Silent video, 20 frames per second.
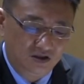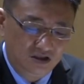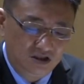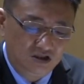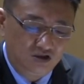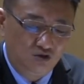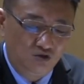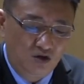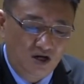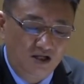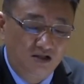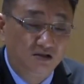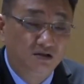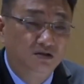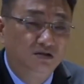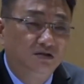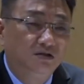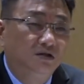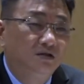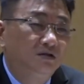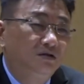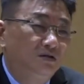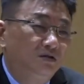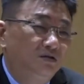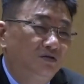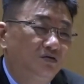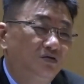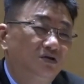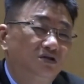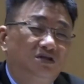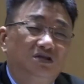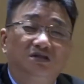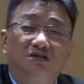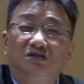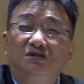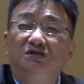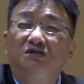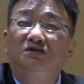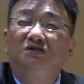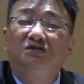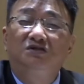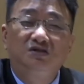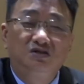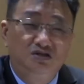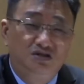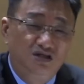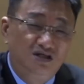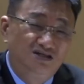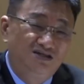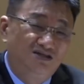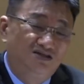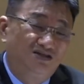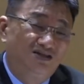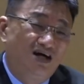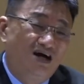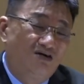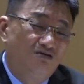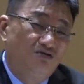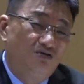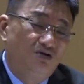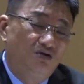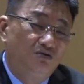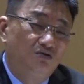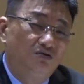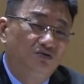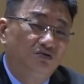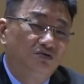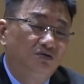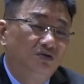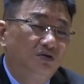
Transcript: 异端或者是世界的潮流